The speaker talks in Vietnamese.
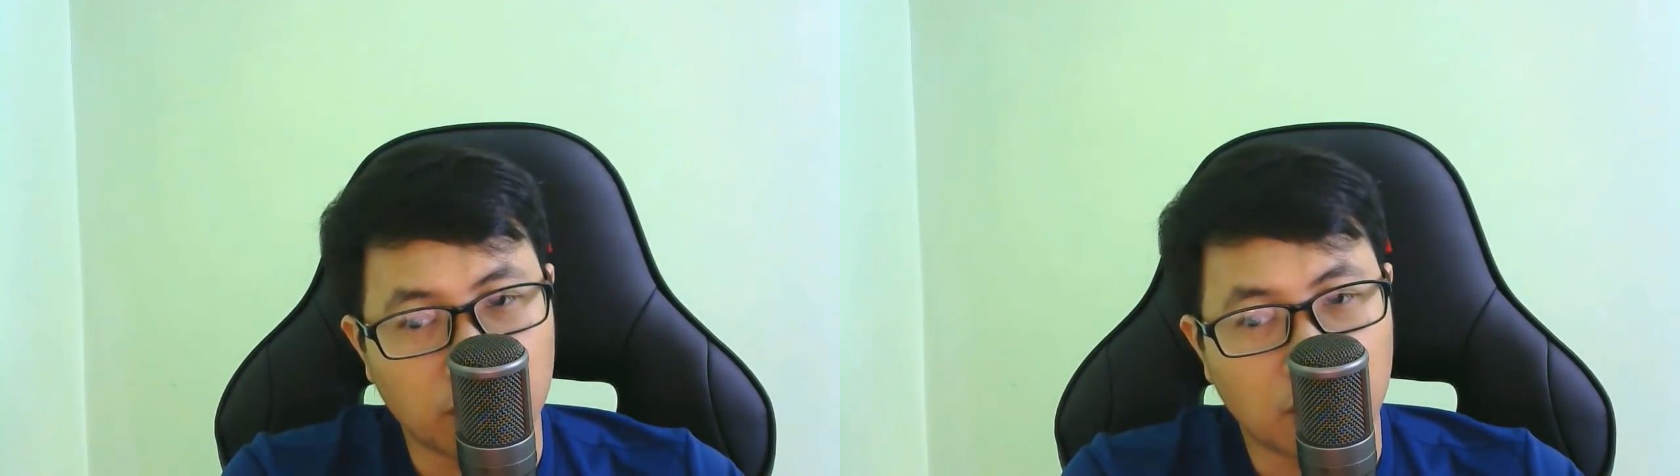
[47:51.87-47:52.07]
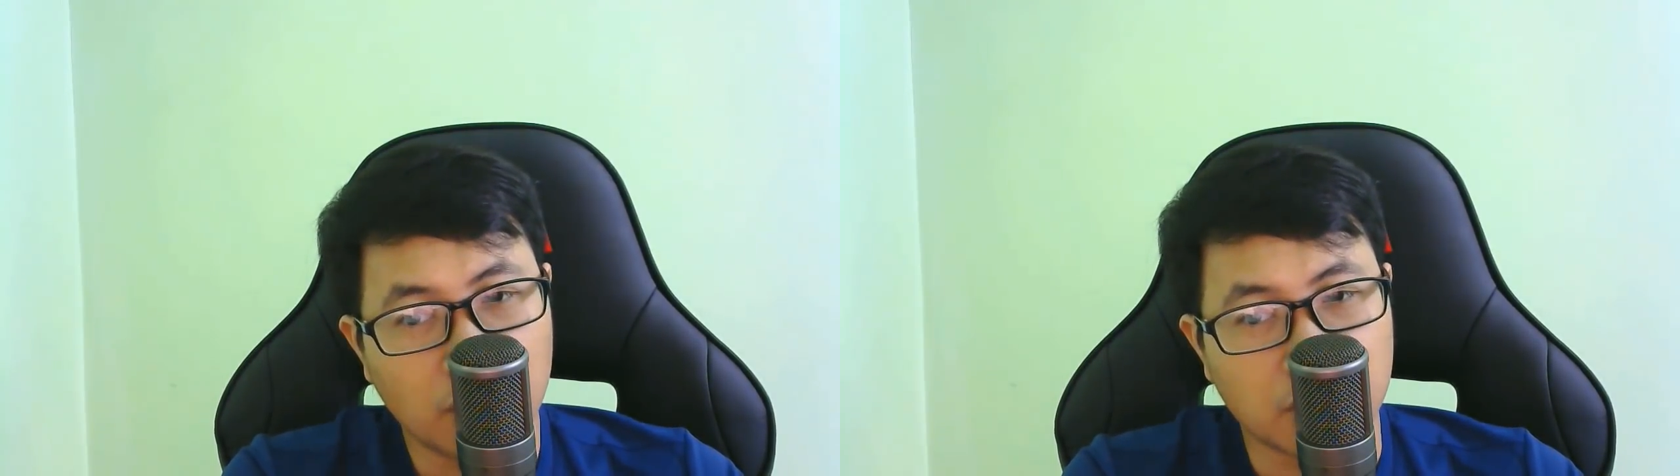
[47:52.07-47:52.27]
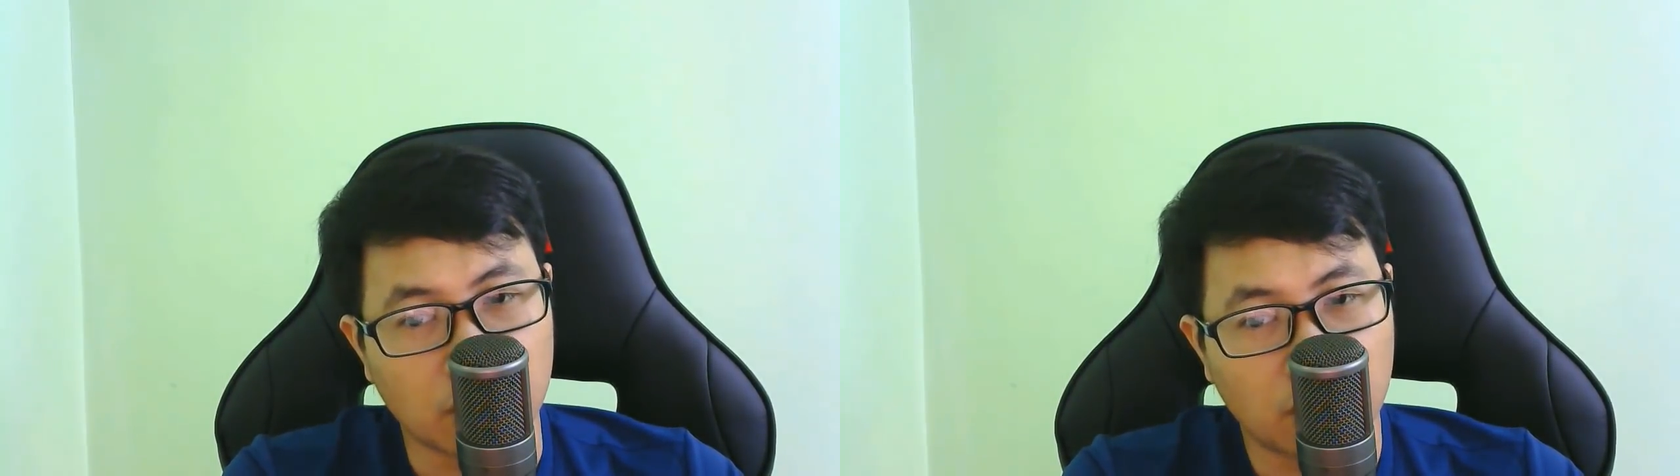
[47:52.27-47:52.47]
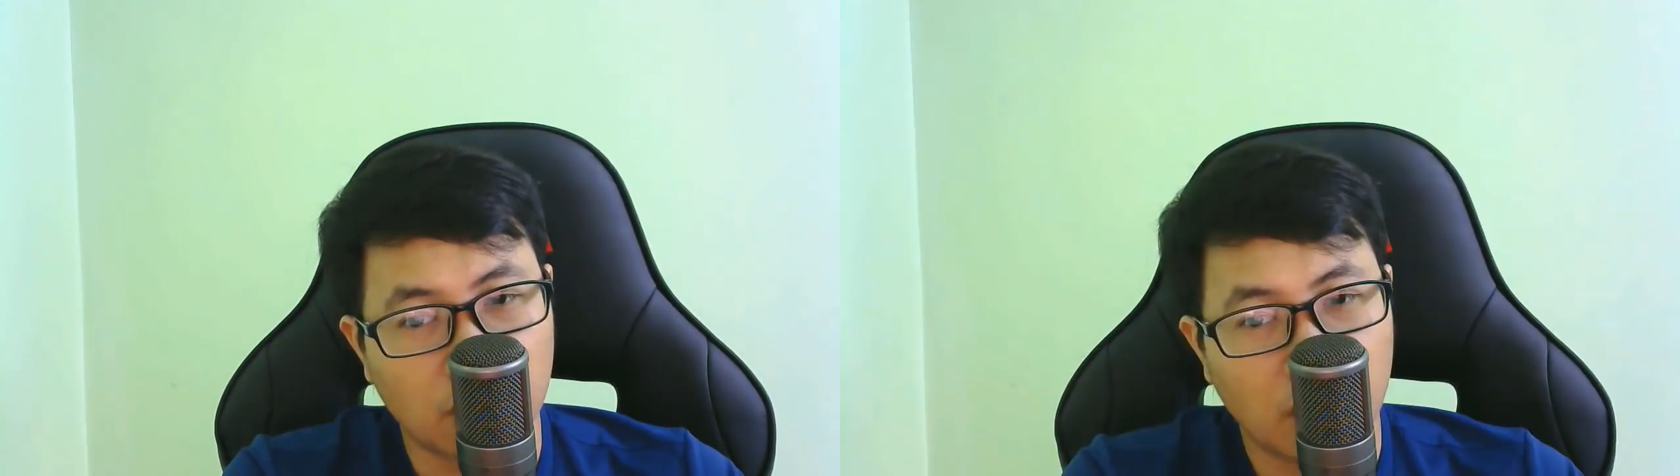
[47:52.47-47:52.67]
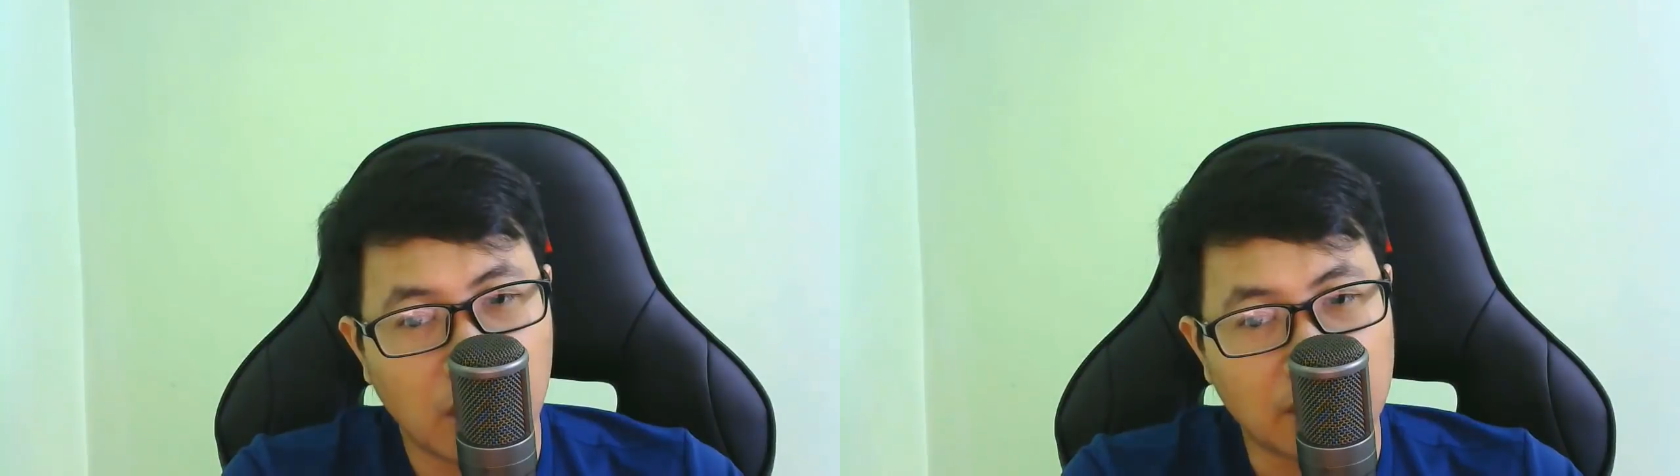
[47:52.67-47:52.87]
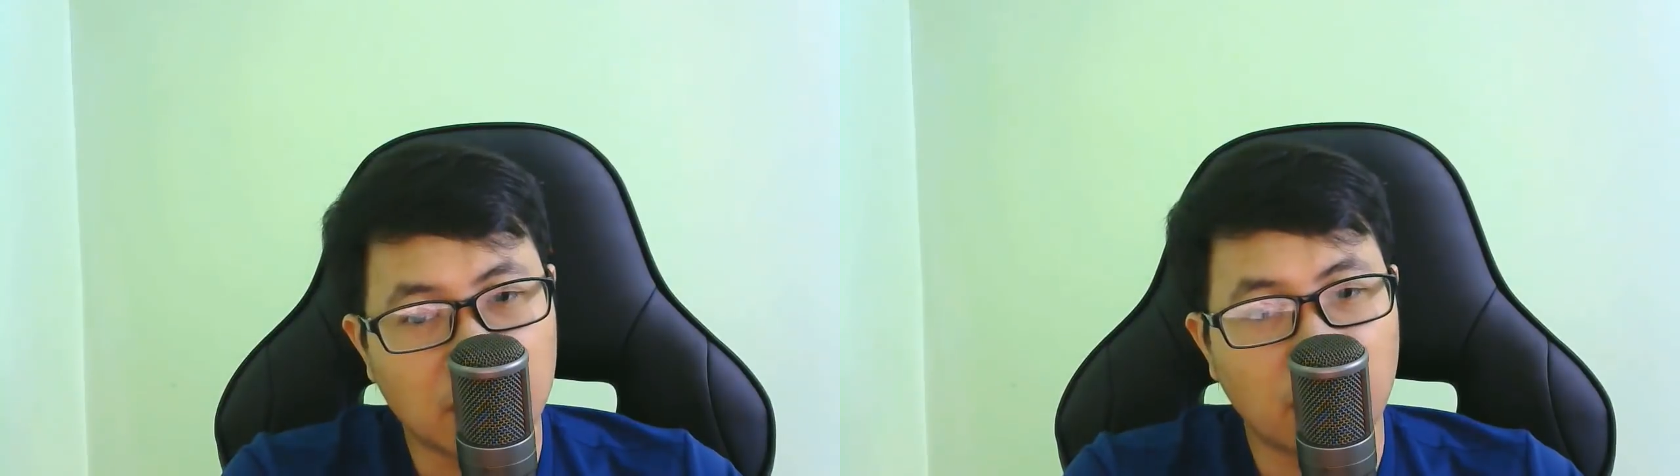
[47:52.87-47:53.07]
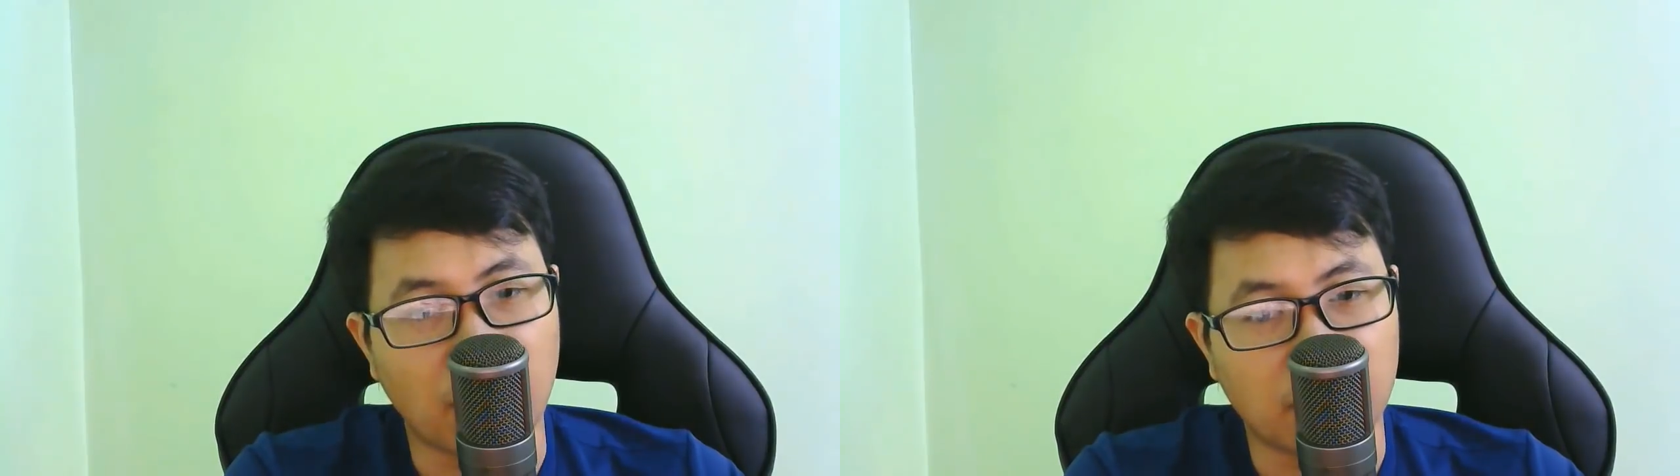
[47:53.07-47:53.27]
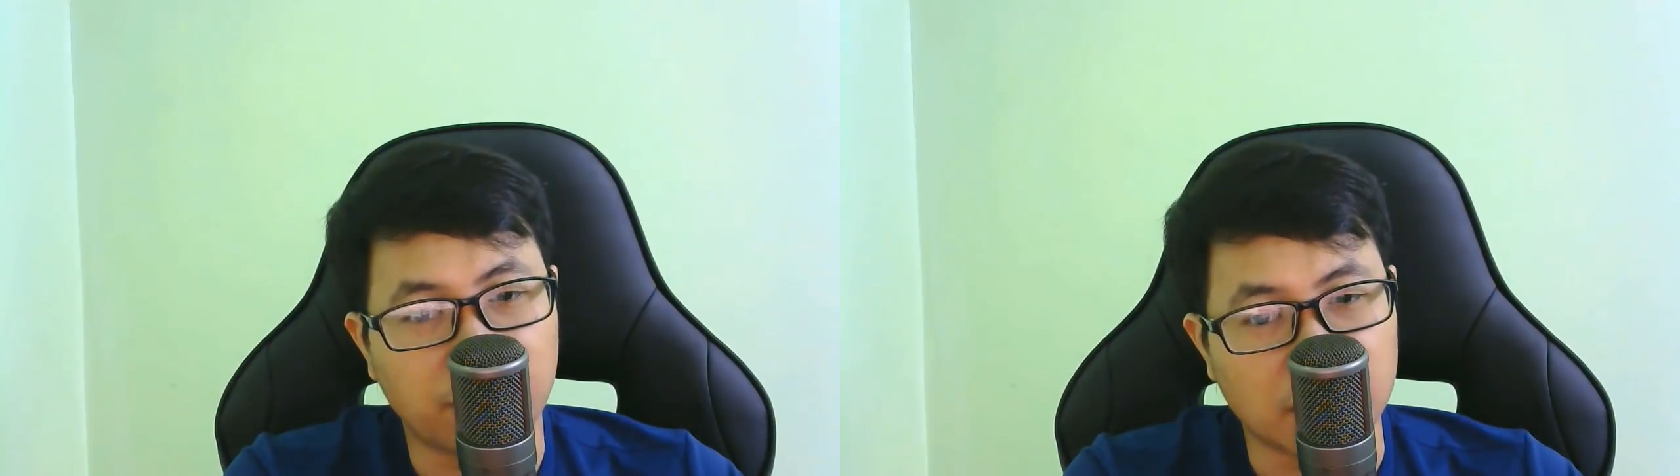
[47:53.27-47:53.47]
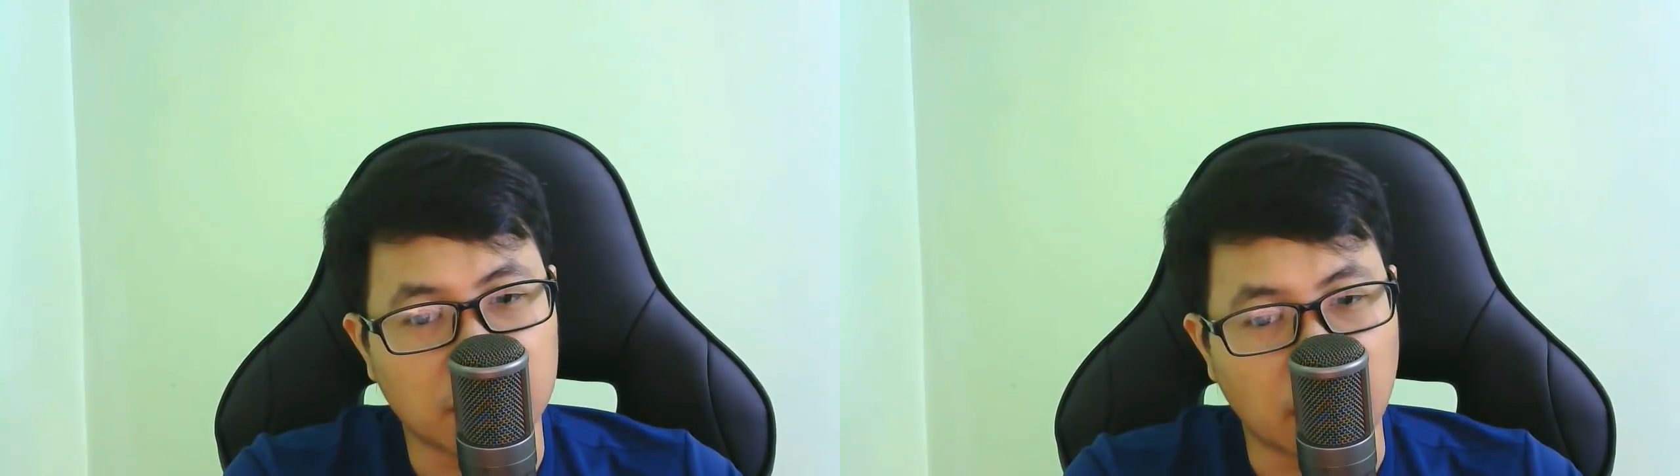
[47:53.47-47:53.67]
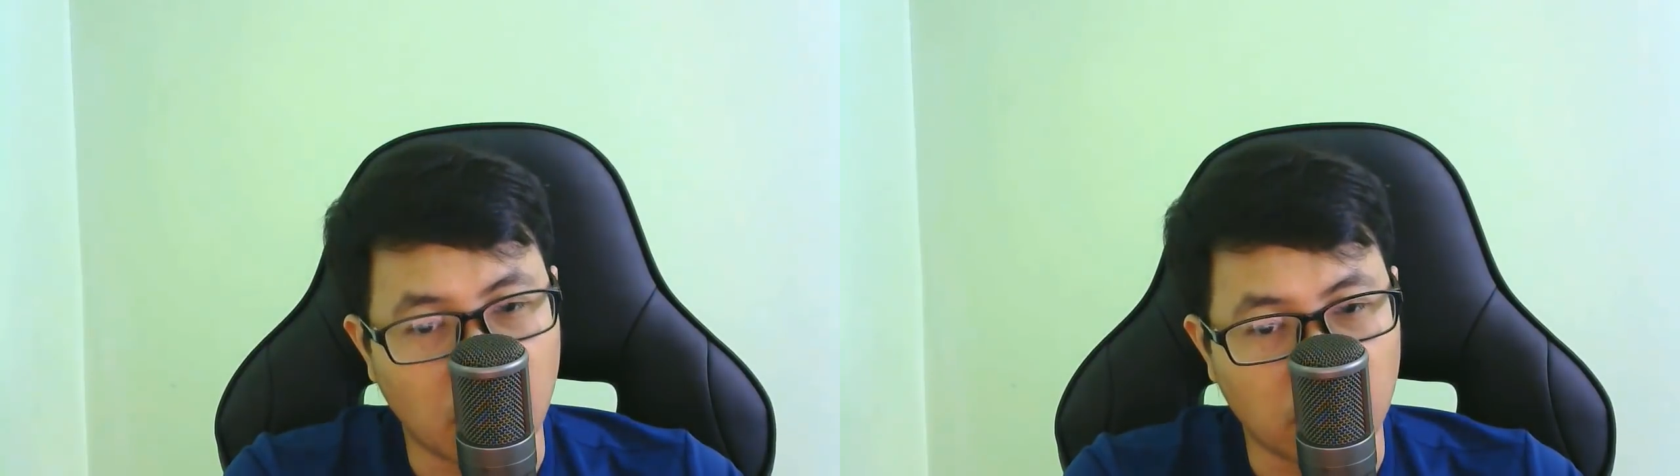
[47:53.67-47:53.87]
Nếu đổi thành một thiên tử bình thường
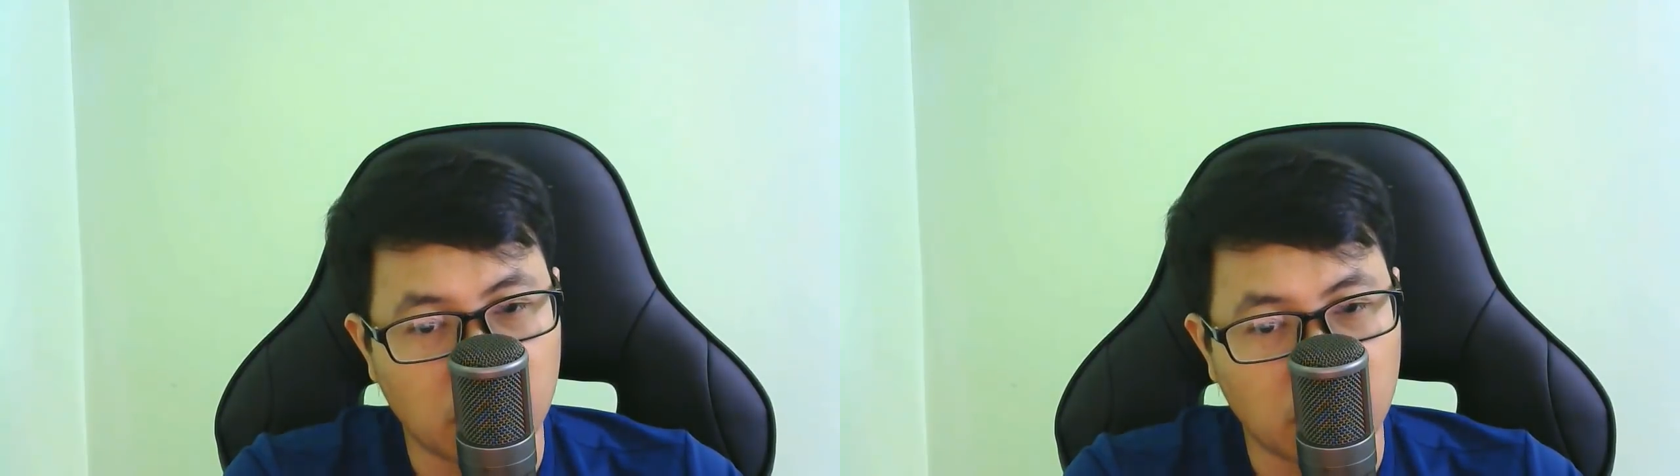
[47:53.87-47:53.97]
khác,